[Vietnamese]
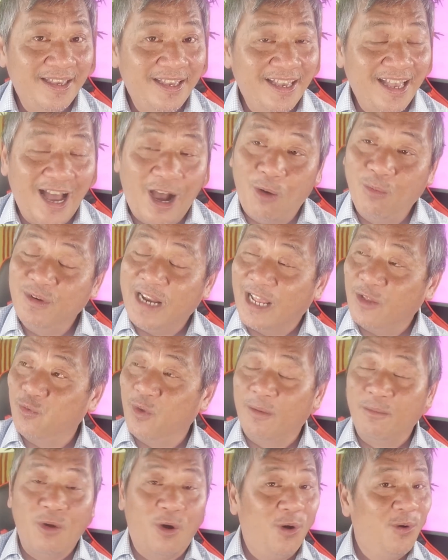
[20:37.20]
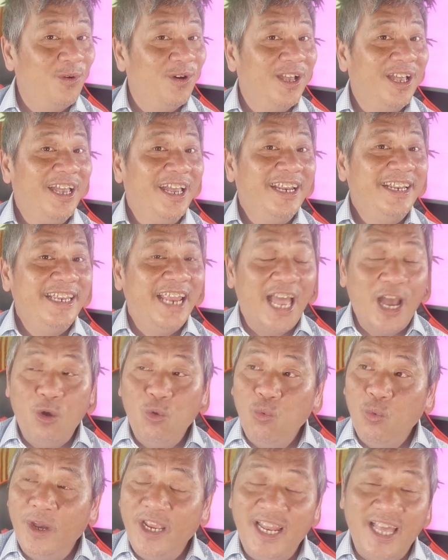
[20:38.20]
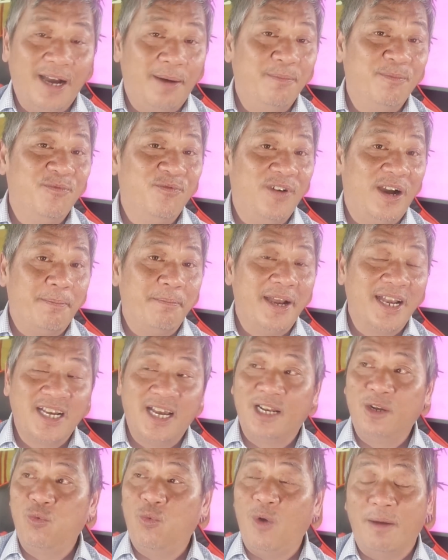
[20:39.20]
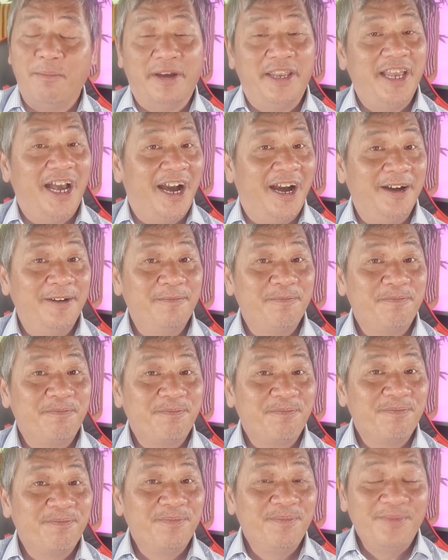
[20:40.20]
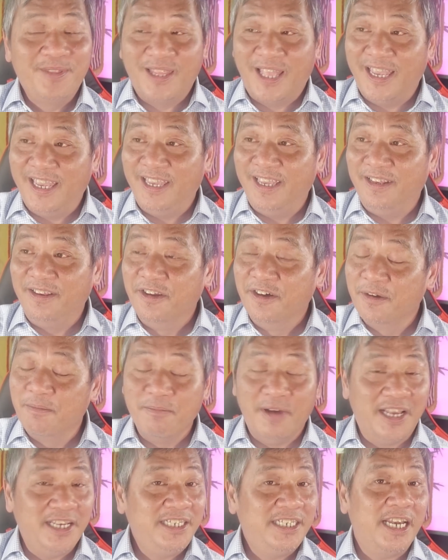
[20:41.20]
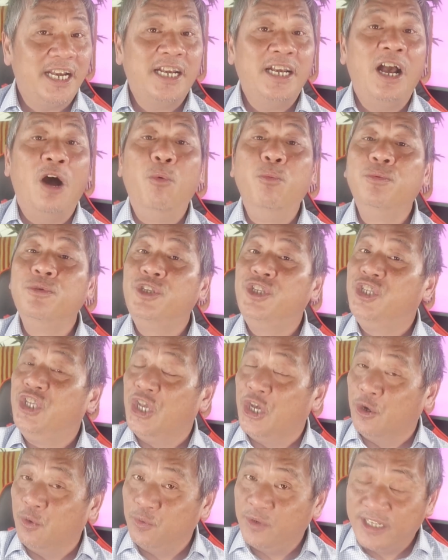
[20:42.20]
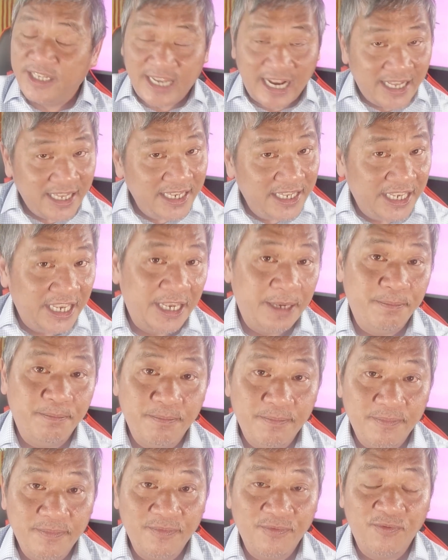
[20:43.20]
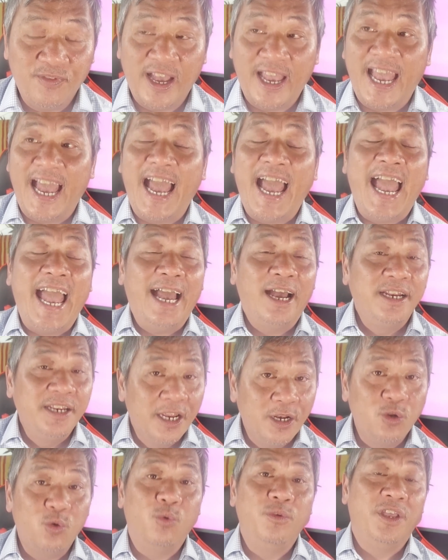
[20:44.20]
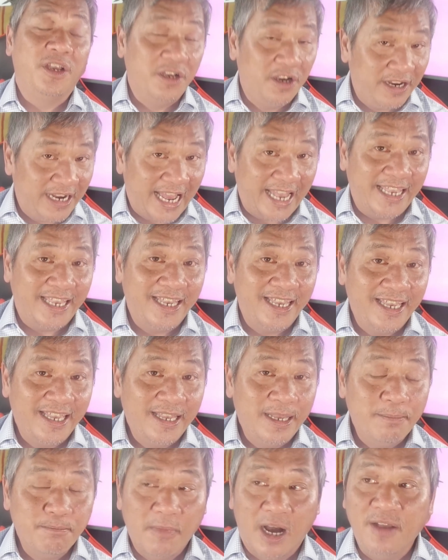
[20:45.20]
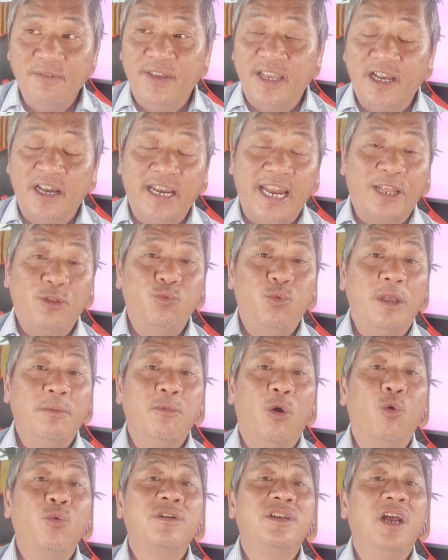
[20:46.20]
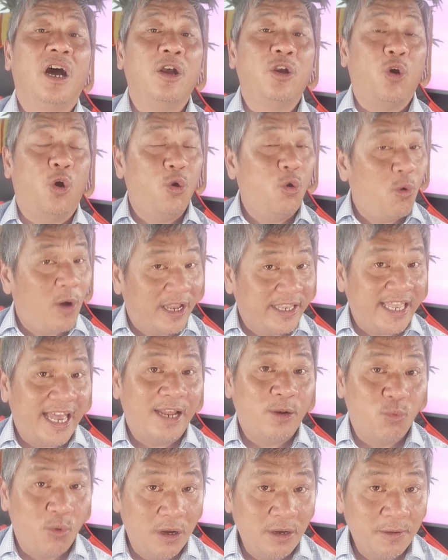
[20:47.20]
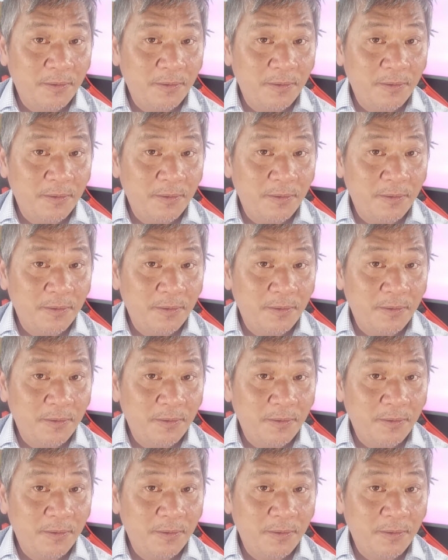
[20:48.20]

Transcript: Ông đã tuyên bố nếu William và Meghan qua Mỹ ở thì nước Mỹ sẽ không chịu trách nhiệm về an ninh của những người này bởi vì người này tuyên bố rời khỏi Hoàng gia Anh Quốc.